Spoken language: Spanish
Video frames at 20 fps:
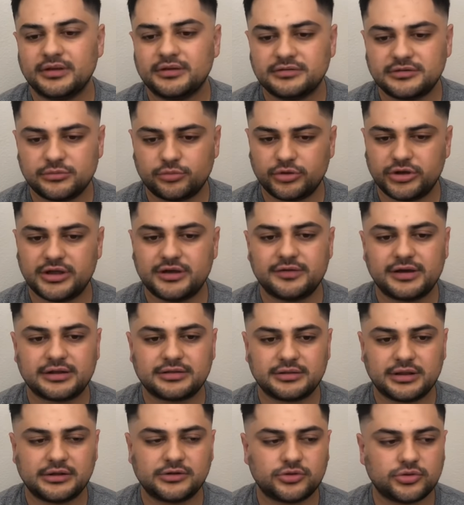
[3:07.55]
Se puede
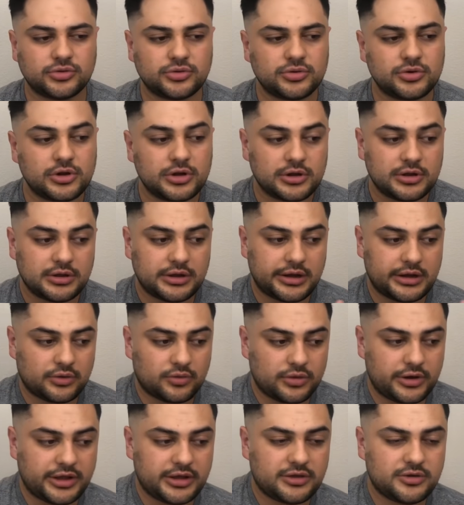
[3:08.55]
llevar tanto al
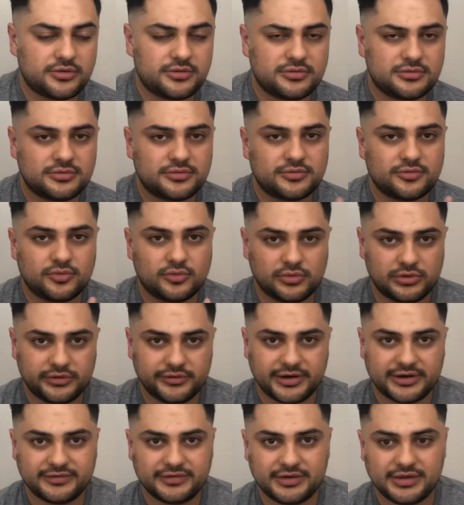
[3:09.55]
colegio,
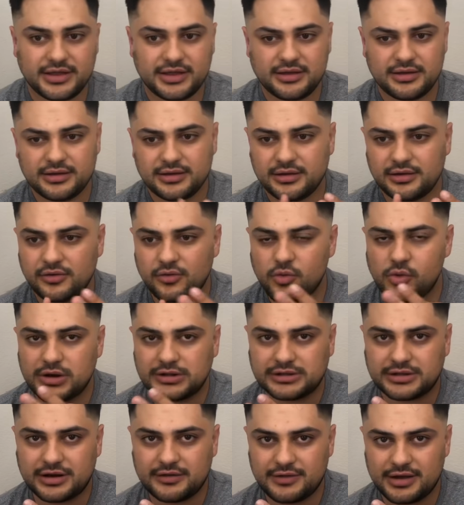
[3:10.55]
universidad o
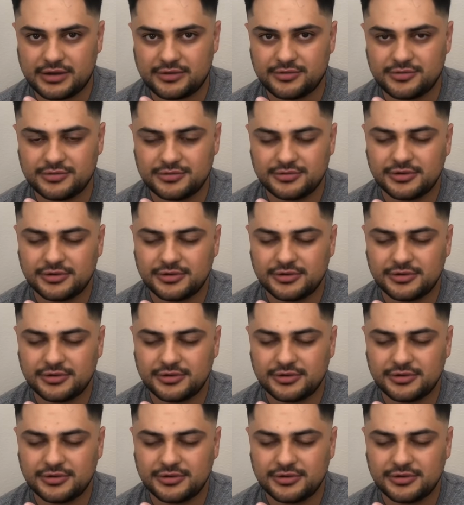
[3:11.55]
al trabajo.